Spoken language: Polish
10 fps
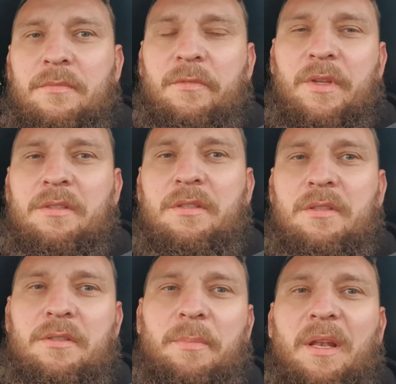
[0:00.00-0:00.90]
Więc
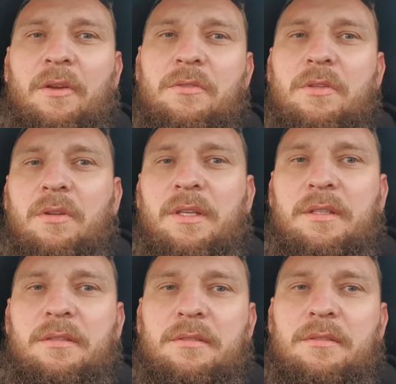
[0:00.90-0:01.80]
spalając
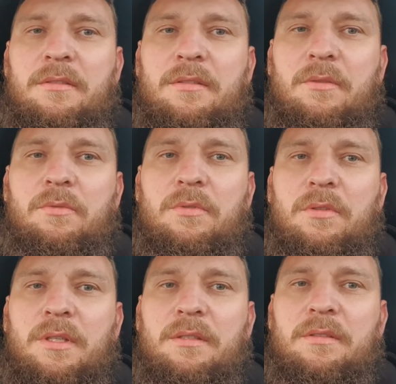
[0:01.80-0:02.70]
olej za
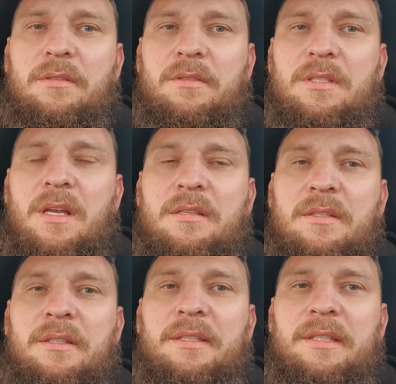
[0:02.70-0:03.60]
dużo jest
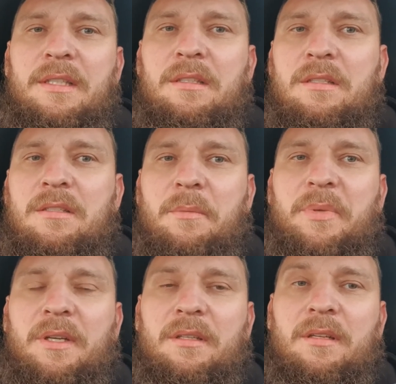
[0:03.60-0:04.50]
sadzy i
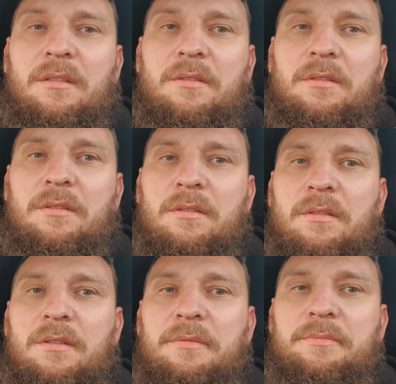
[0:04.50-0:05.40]
zapycha nasz
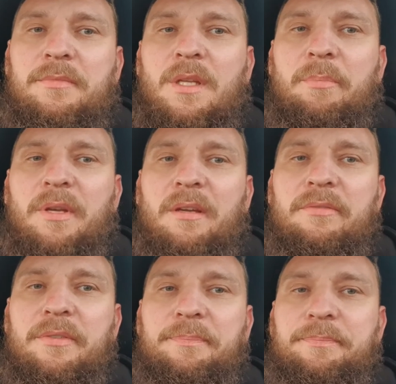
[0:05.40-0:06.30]
e,
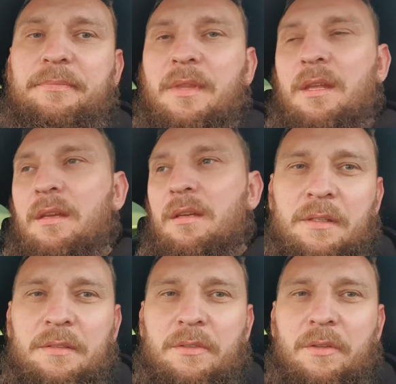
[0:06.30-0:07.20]
TPF.
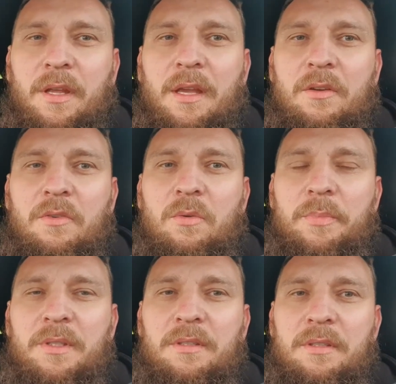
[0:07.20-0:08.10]
Tutaj jak
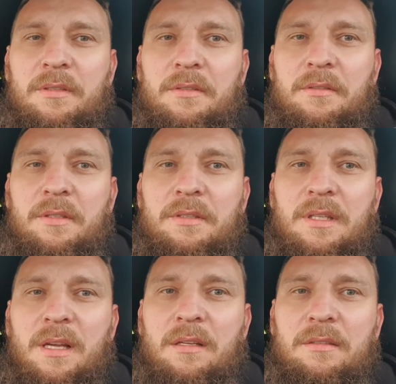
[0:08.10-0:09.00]
kupić
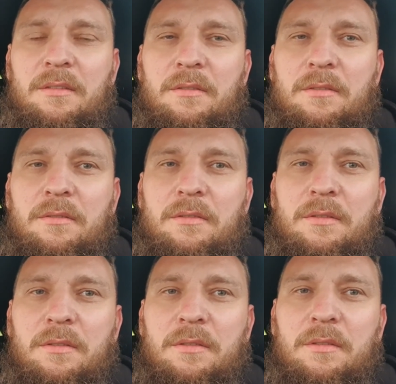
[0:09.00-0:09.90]
diesla od
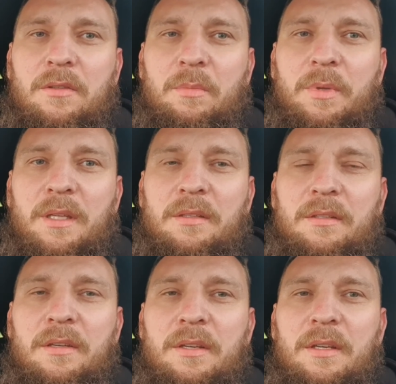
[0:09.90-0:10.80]
e,
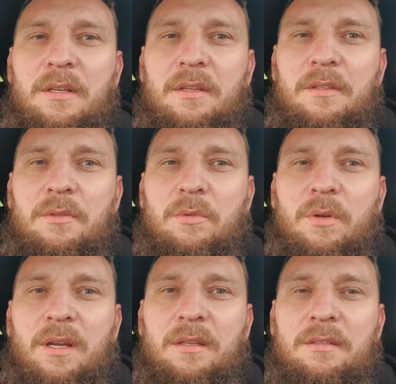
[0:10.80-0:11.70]
kobiety,
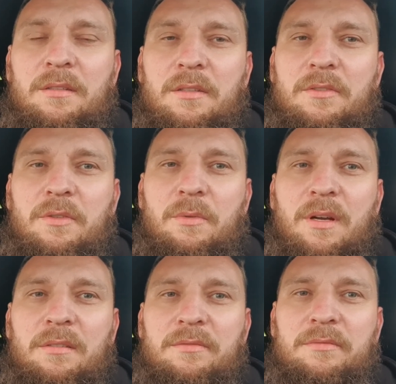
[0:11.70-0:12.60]
która
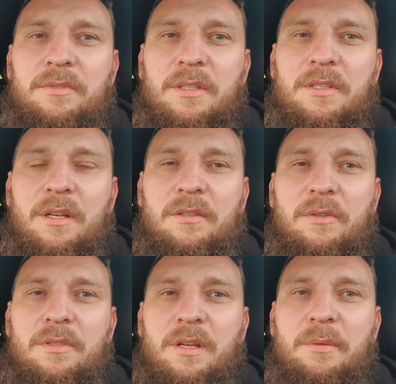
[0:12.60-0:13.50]
jeździła w niedzielę
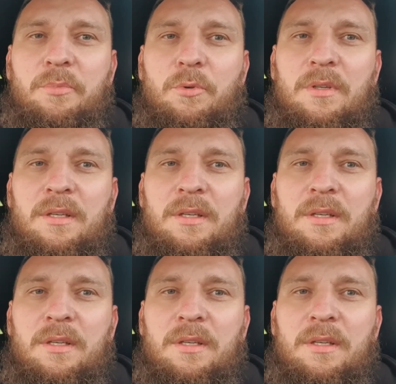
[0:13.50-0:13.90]
do sklepu,